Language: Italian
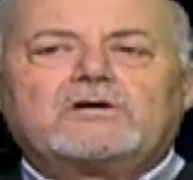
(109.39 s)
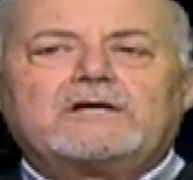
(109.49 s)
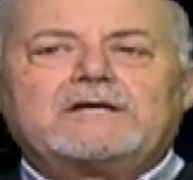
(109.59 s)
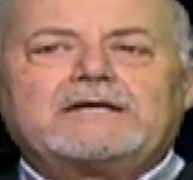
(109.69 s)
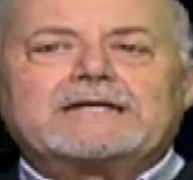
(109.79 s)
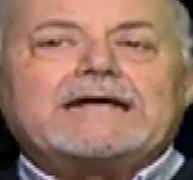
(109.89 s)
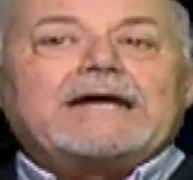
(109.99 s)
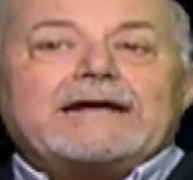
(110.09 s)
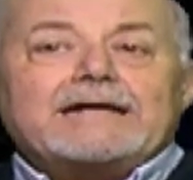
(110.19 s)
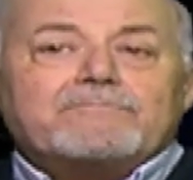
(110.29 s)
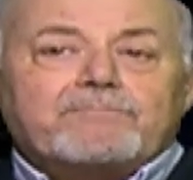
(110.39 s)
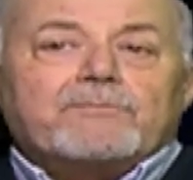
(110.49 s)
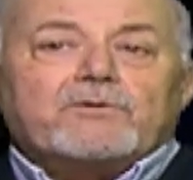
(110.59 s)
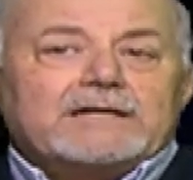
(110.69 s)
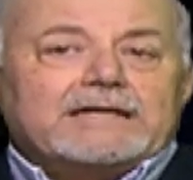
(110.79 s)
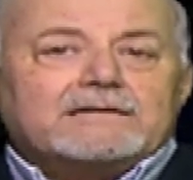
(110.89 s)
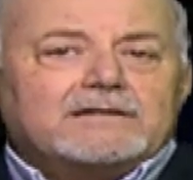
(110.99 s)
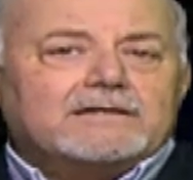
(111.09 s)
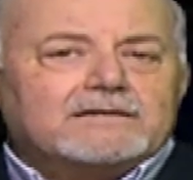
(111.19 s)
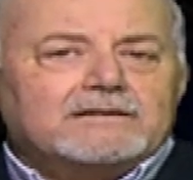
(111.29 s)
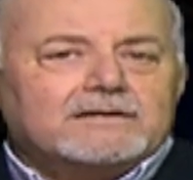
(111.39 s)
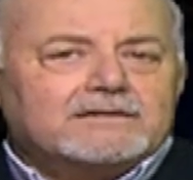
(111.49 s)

eh, che è proprio lì di,